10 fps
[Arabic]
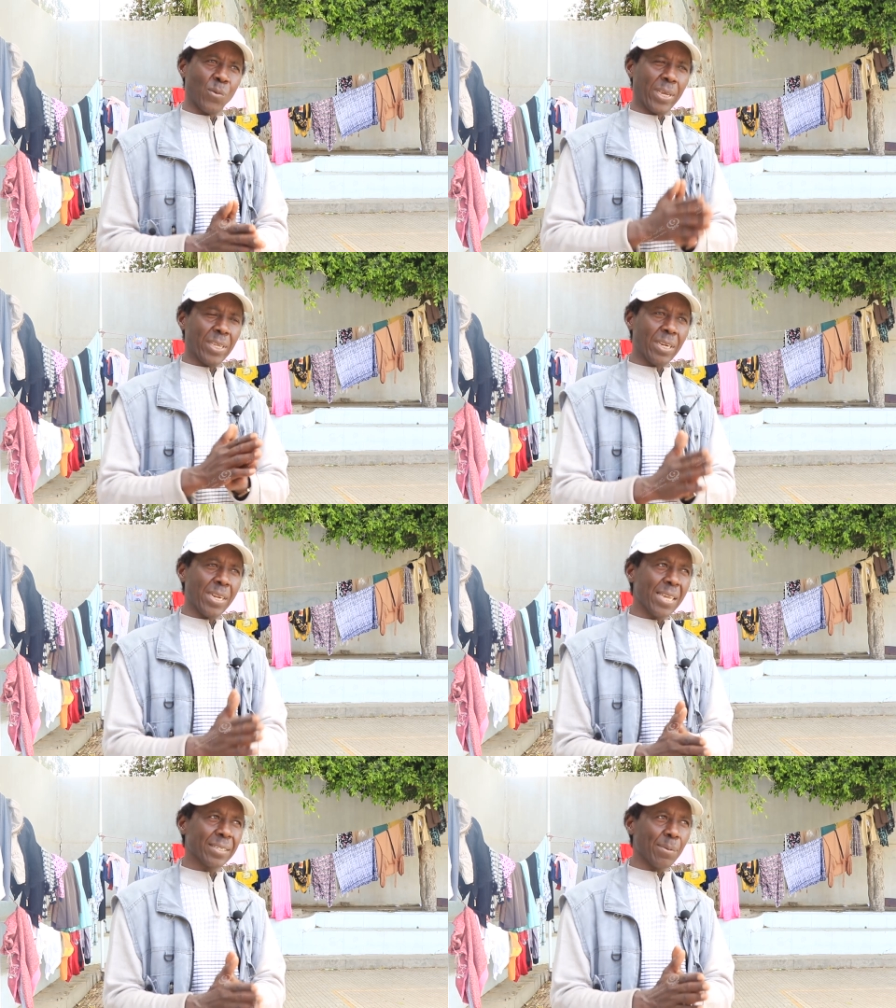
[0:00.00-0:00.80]
ولكن
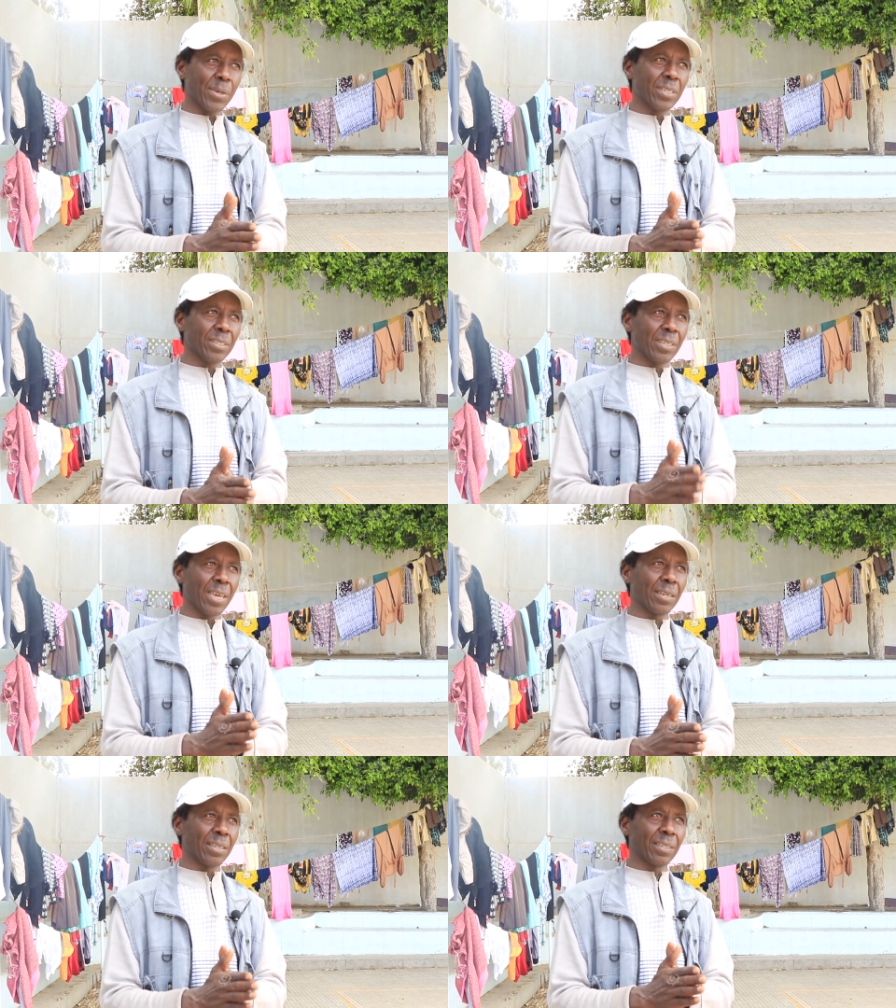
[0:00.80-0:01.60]
الناس طبعا انت
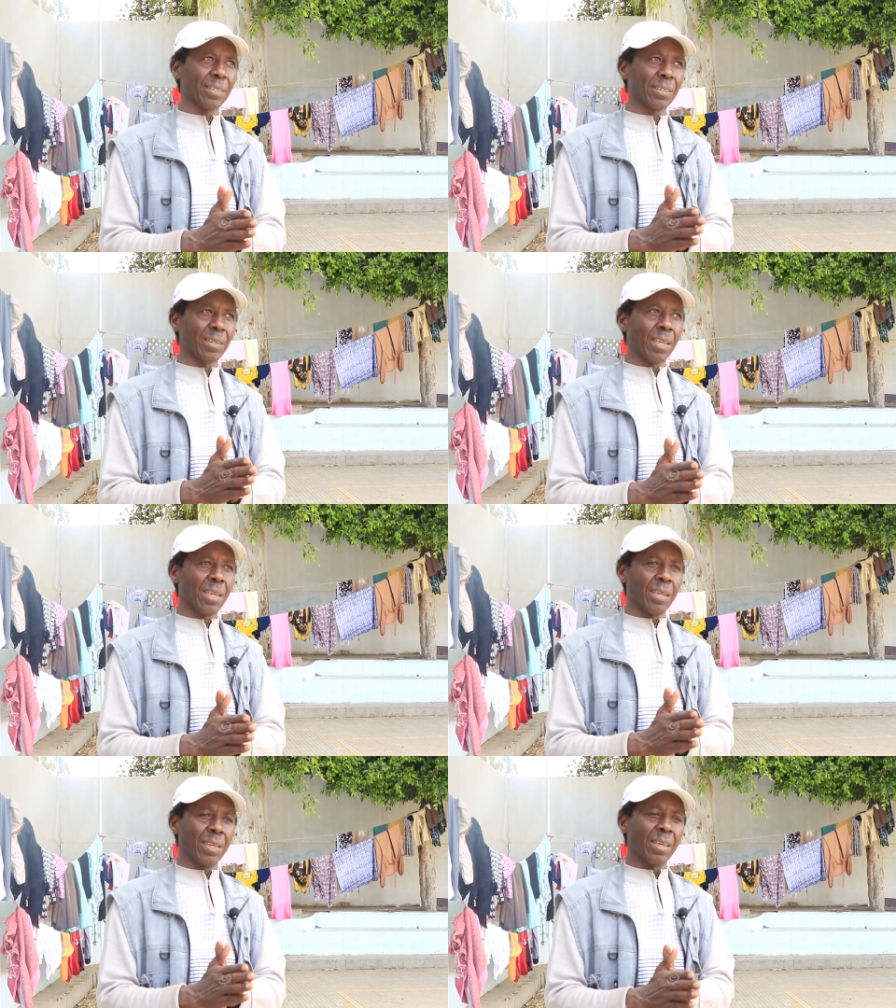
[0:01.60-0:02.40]
يعني
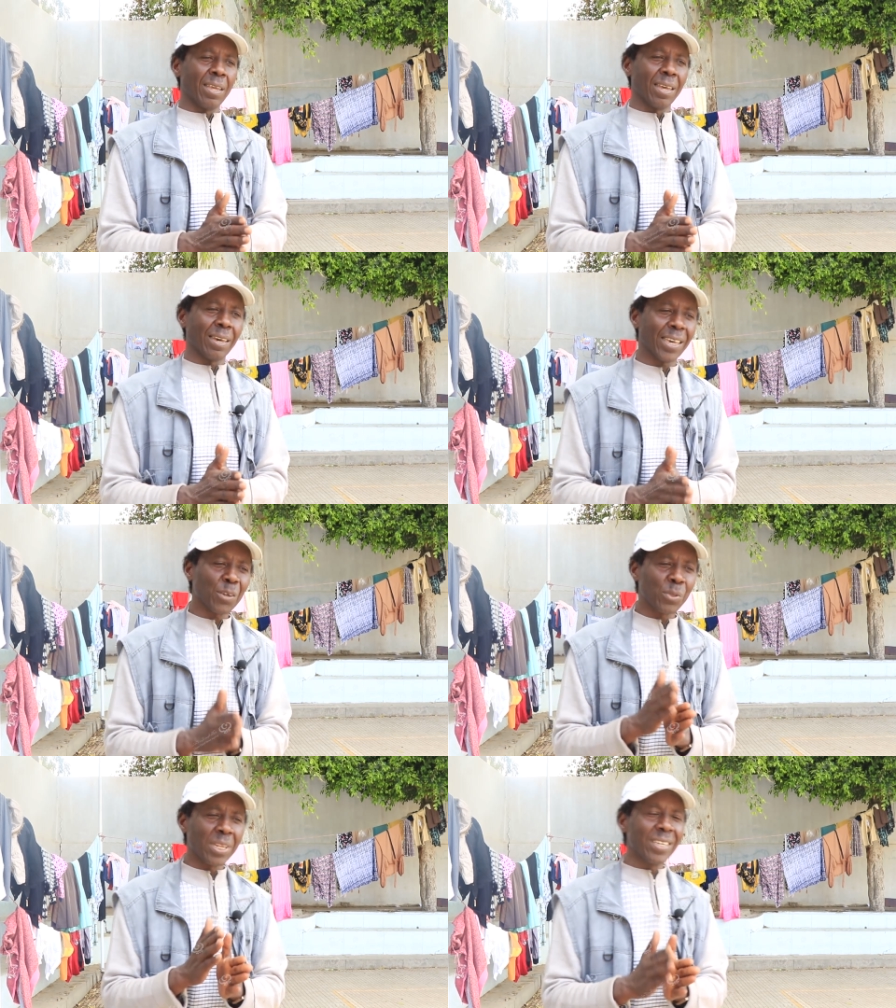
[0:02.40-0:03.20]

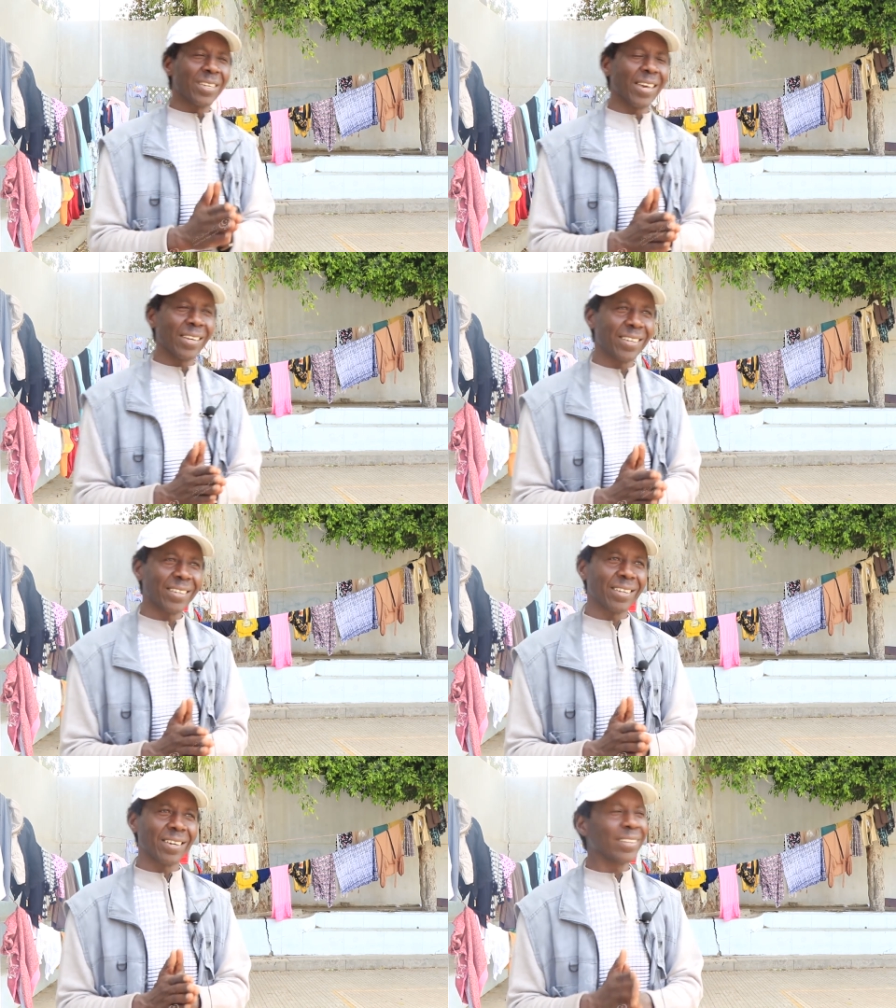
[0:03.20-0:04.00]
غير الدليل يعني
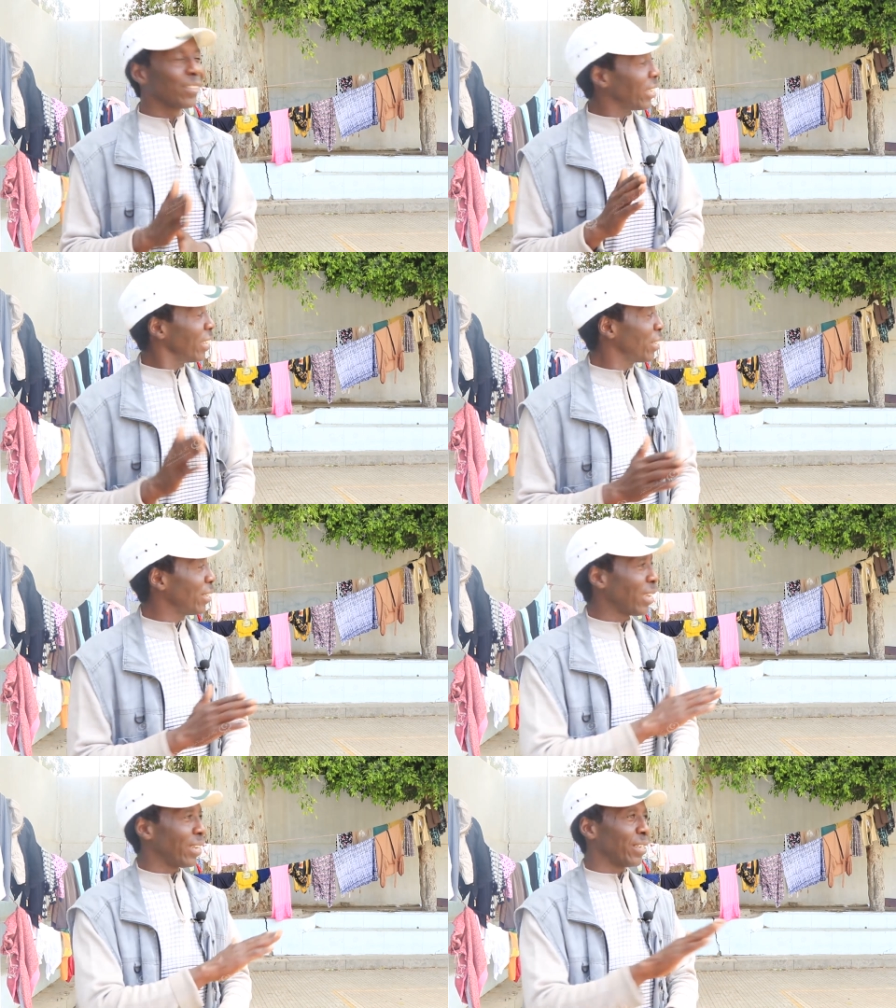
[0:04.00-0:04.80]
هنا انك انت
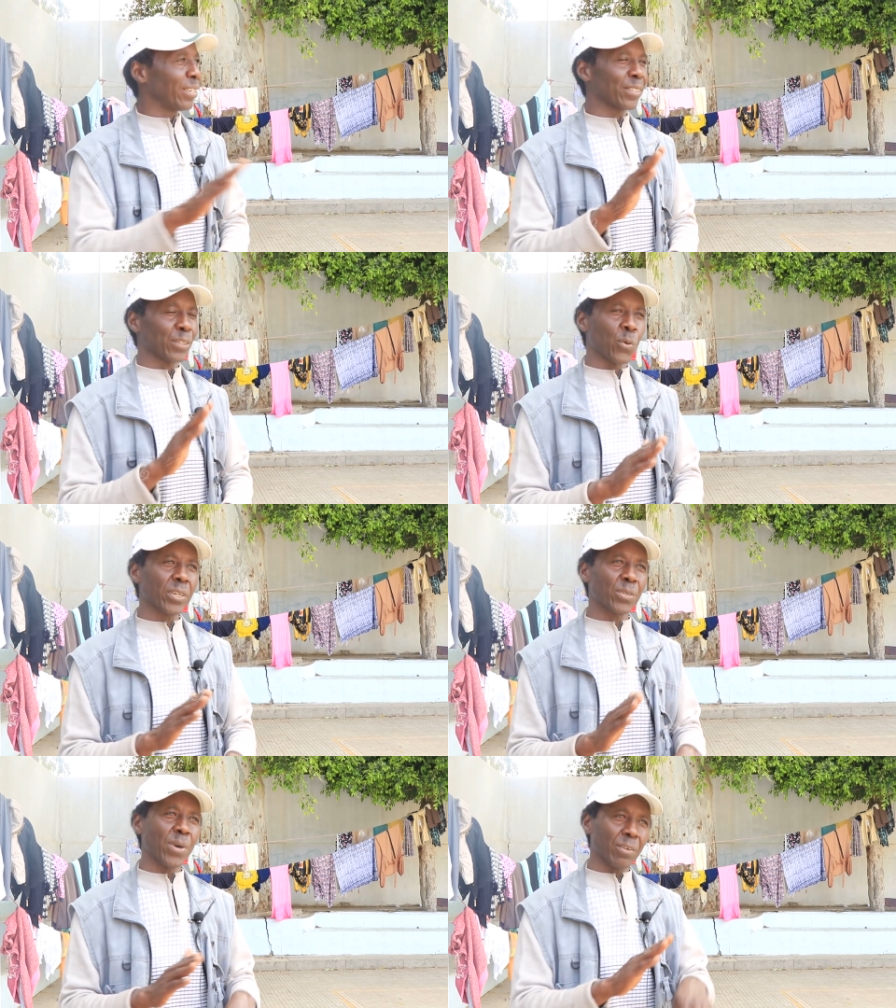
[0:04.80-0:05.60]
يعني
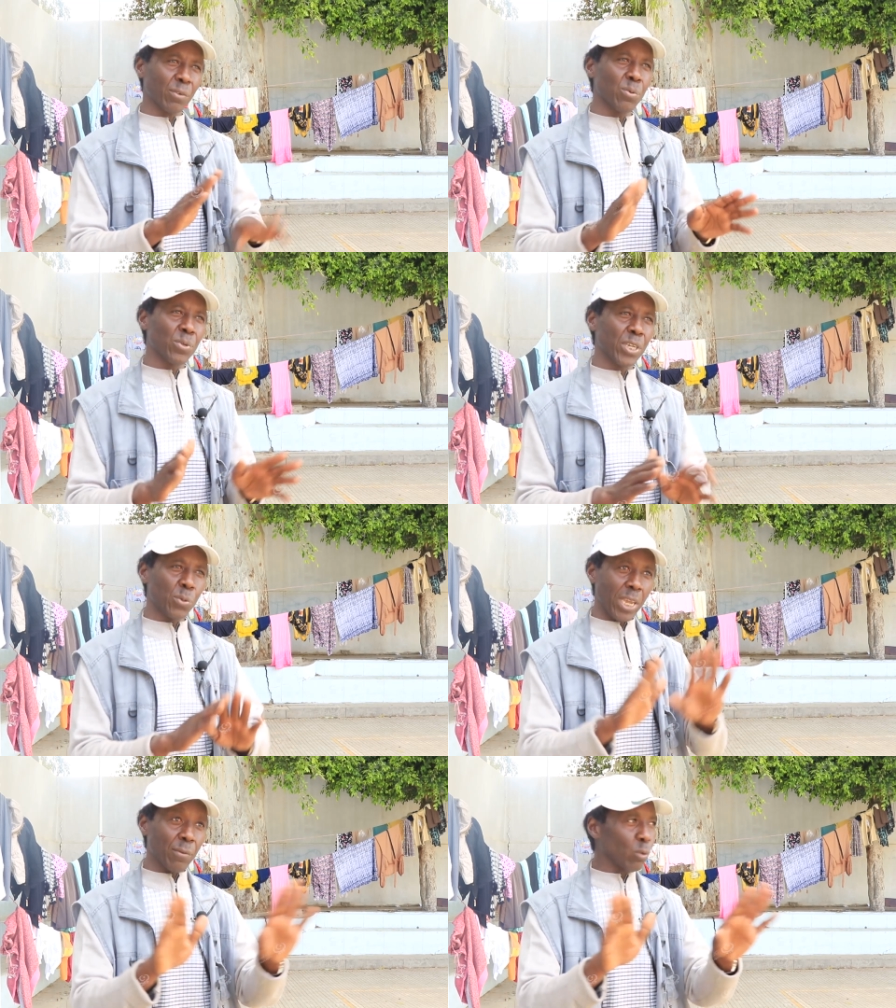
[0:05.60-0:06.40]
صورتي وعارفه كل شيء
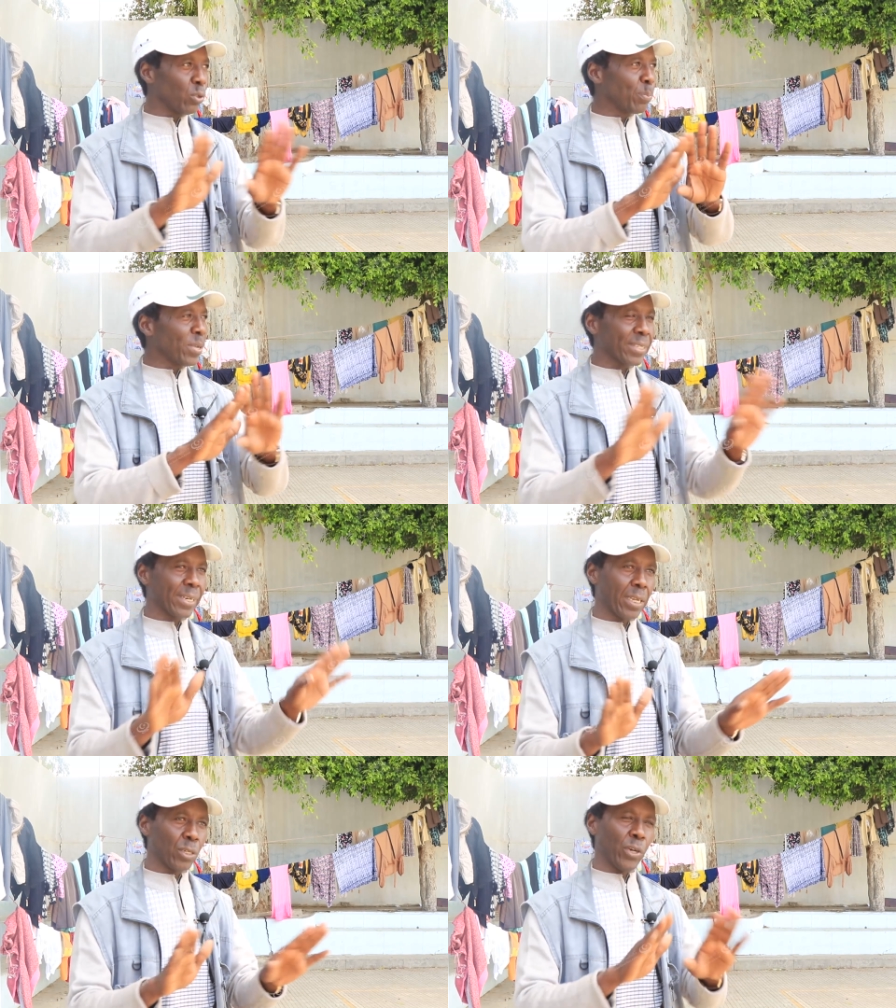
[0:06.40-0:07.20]
وشايفه كل المنظر
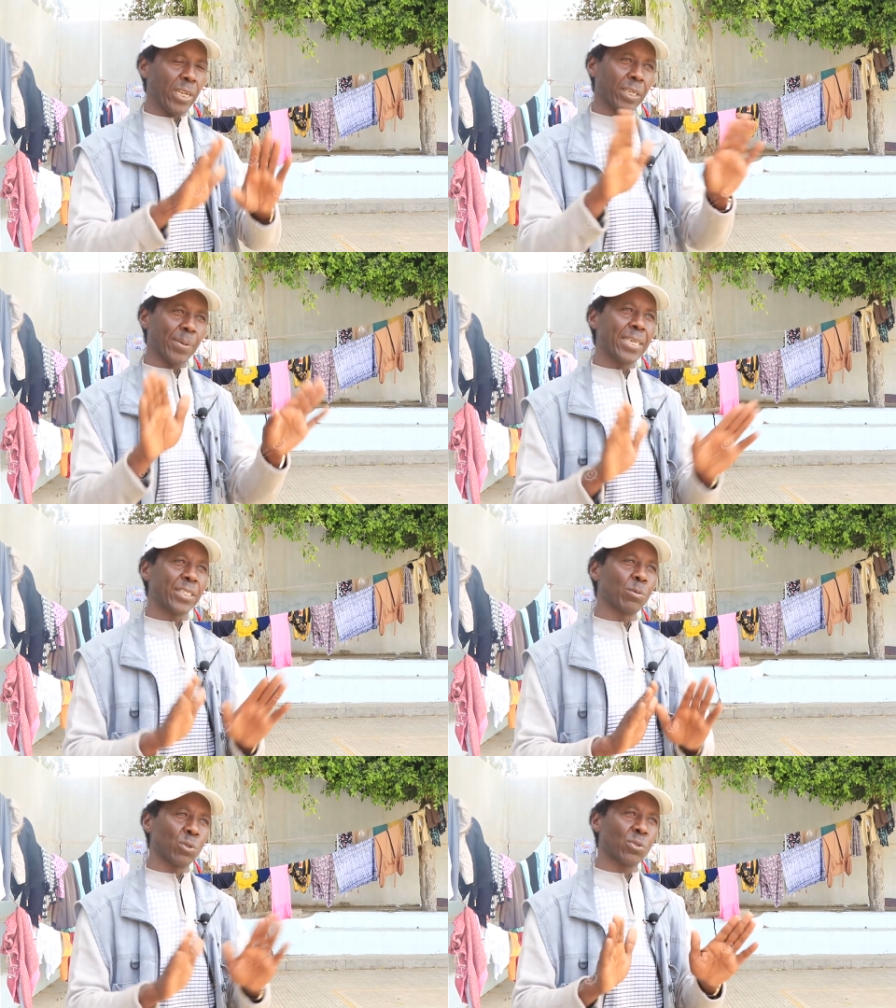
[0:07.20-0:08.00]
يعني يوحي لك باي
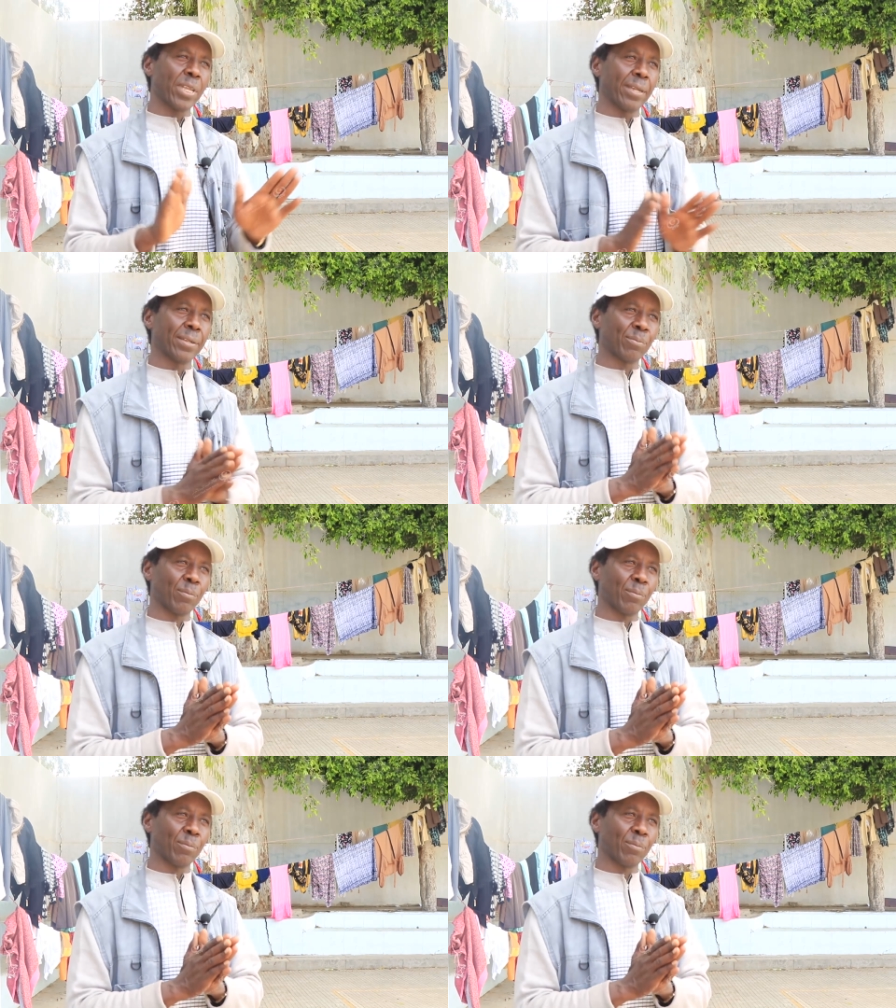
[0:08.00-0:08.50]
شيء موجود يعني